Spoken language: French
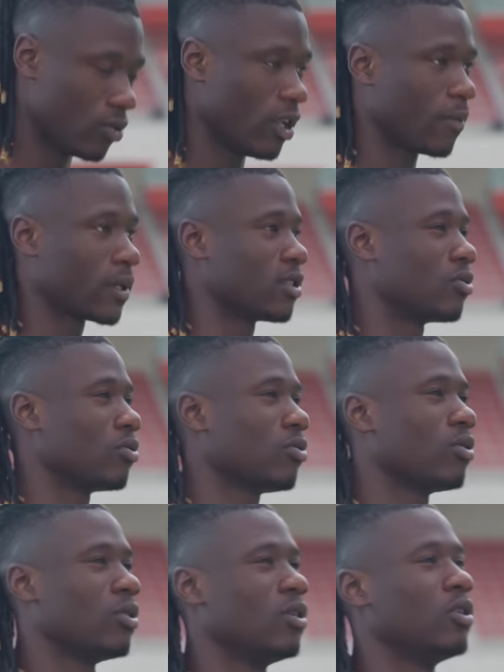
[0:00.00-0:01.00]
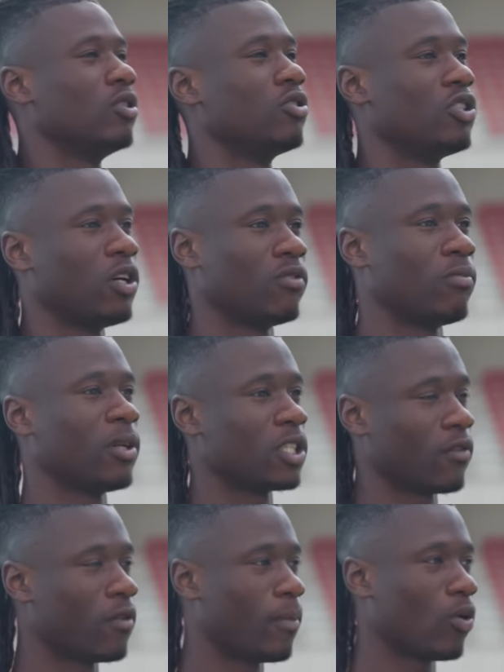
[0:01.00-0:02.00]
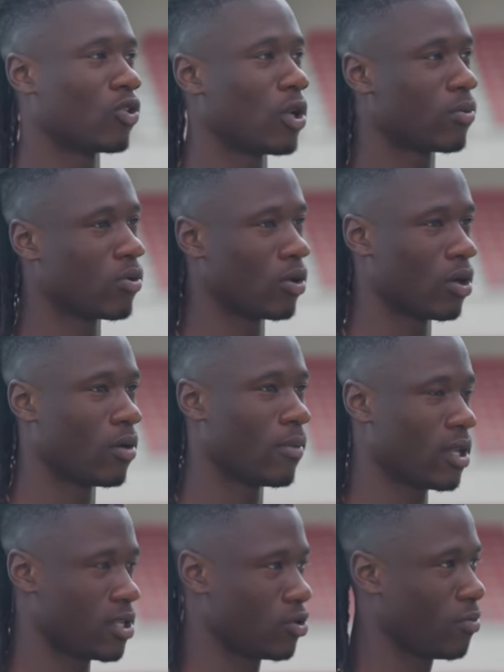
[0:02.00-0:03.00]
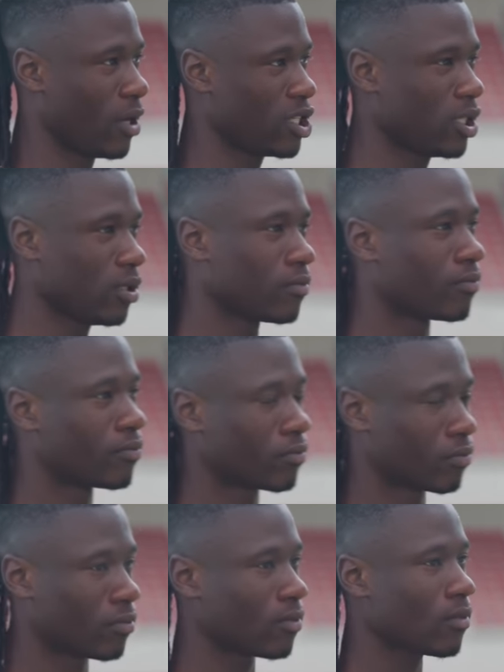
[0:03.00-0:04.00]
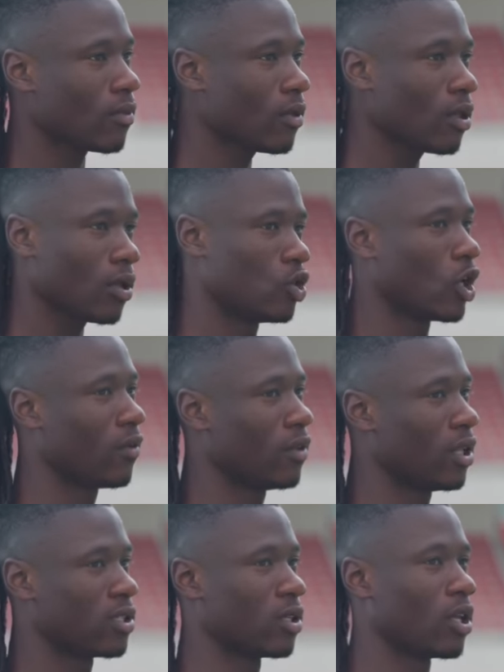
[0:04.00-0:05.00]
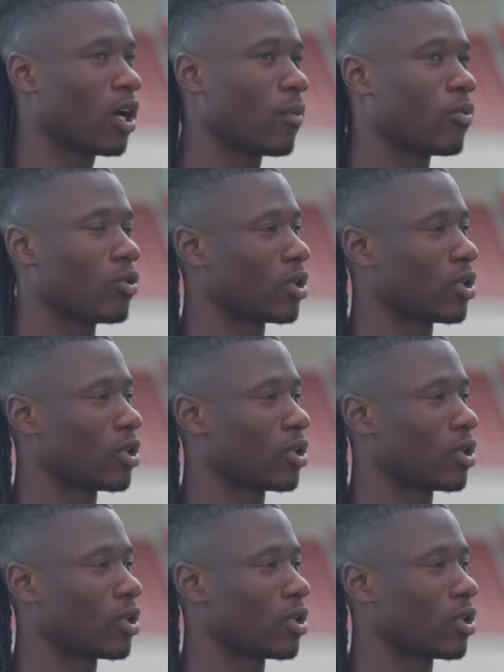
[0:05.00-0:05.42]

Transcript: la pré-saison, bah, j'avais fait part au club que euh, ma décision de partir. Je dit, etc. Après, on